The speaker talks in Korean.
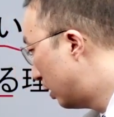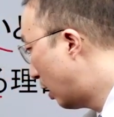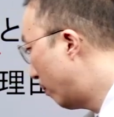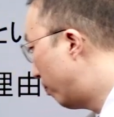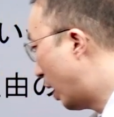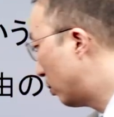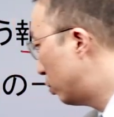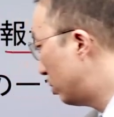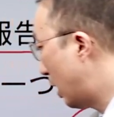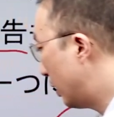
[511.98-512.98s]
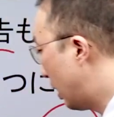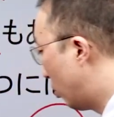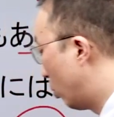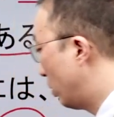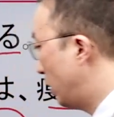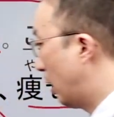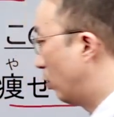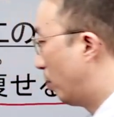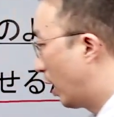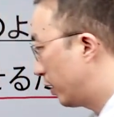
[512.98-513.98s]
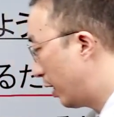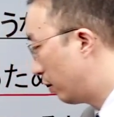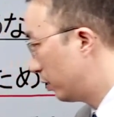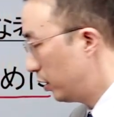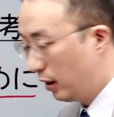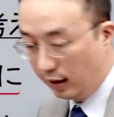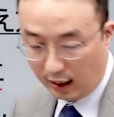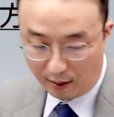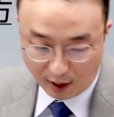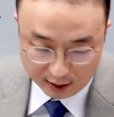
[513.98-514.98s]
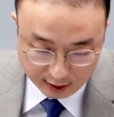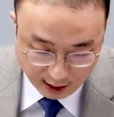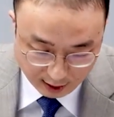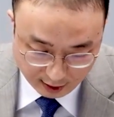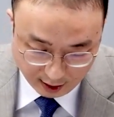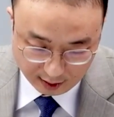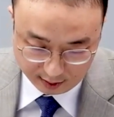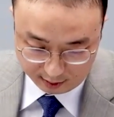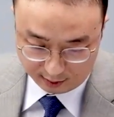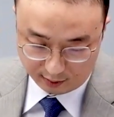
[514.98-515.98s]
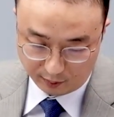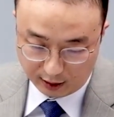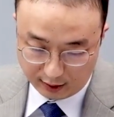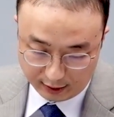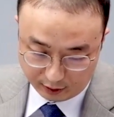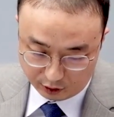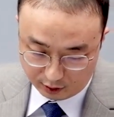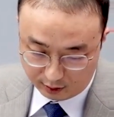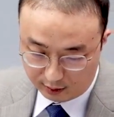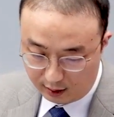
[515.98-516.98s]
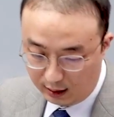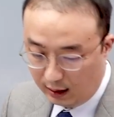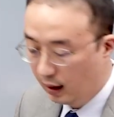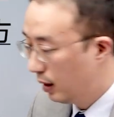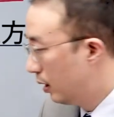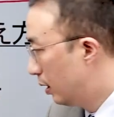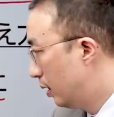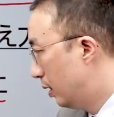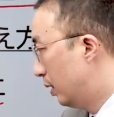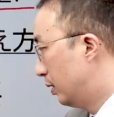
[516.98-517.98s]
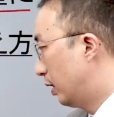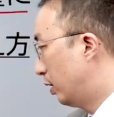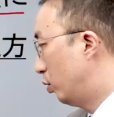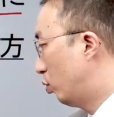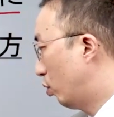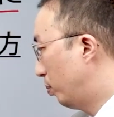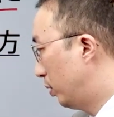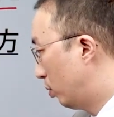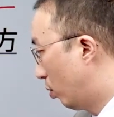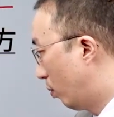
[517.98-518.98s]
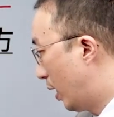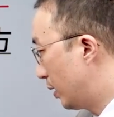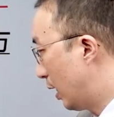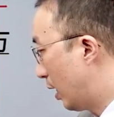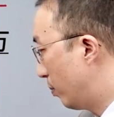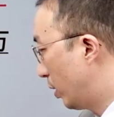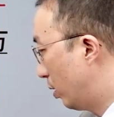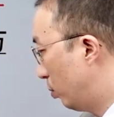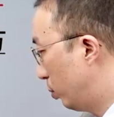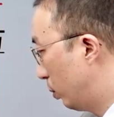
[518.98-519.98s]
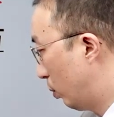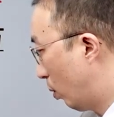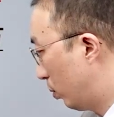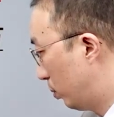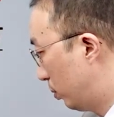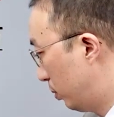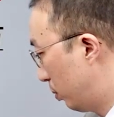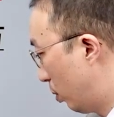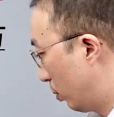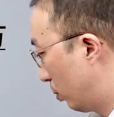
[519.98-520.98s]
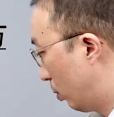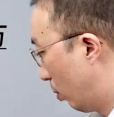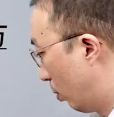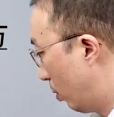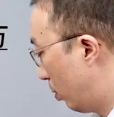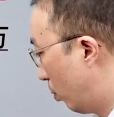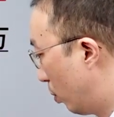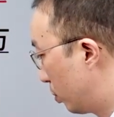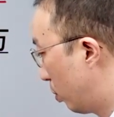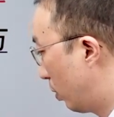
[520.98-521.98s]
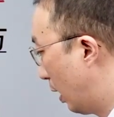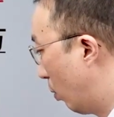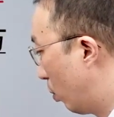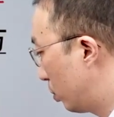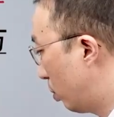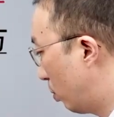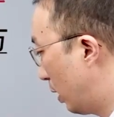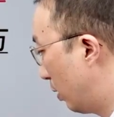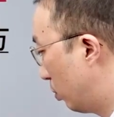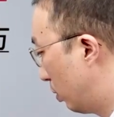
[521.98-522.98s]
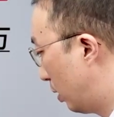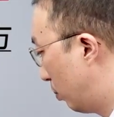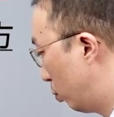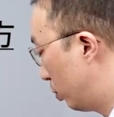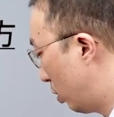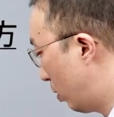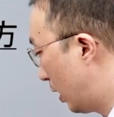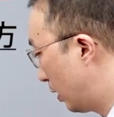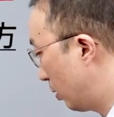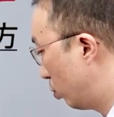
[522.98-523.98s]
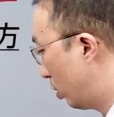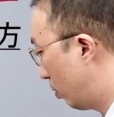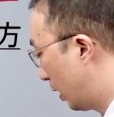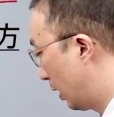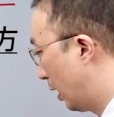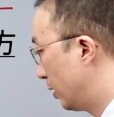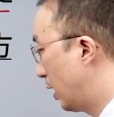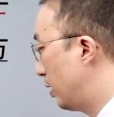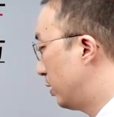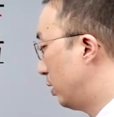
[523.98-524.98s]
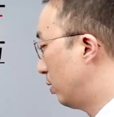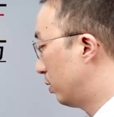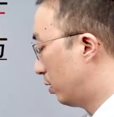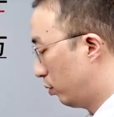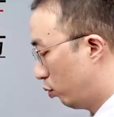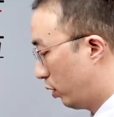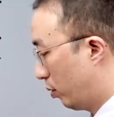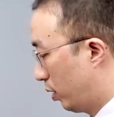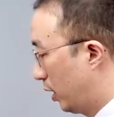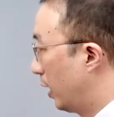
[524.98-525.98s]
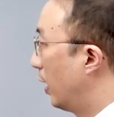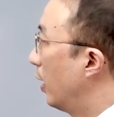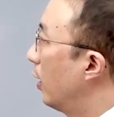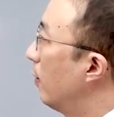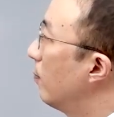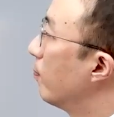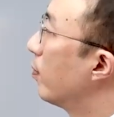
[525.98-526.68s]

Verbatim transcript: 다음 바쿠다이나 모노니나로 막대한 것이 된다. 막대하다. 그런 의미가 되겠죠. 자 히토비토와 사람들은 후토루, 코토, 오소레. 오소레루는 무서워하다, 두려워하다. 살찌는 것을 두려워해.